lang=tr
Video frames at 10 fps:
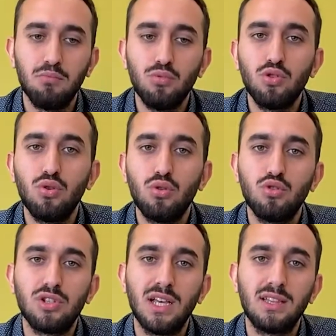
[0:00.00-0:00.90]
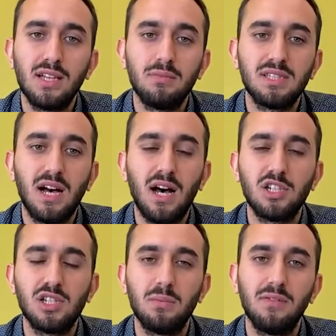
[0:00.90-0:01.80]
E, mümkün olduğunca etlerimizi
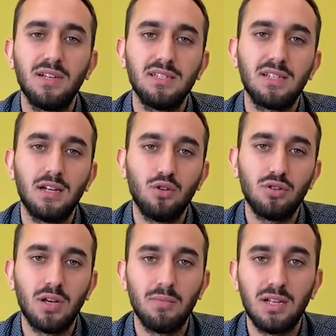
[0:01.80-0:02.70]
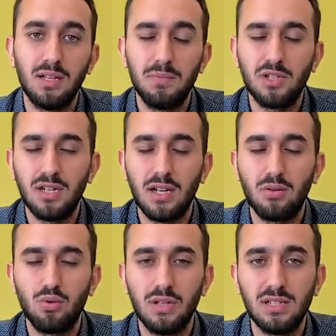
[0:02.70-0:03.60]
haşlama ve ızgara yöntemleriyle
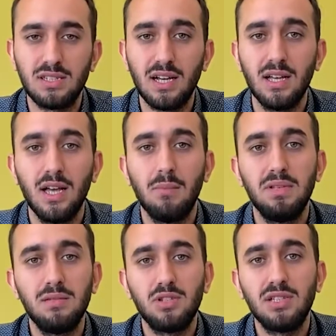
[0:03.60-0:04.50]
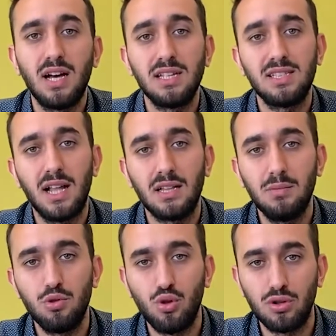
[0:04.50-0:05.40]
pişirerek kullanırsak bizim için daha
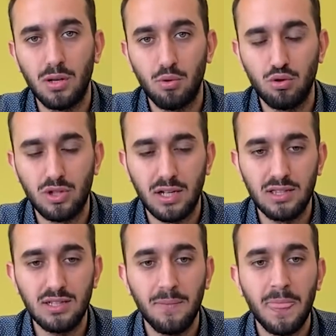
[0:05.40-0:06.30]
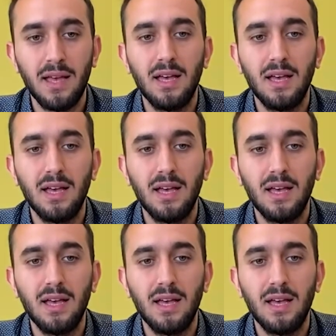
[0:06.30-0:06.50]
sağlıklı bir yöntem olacaktır.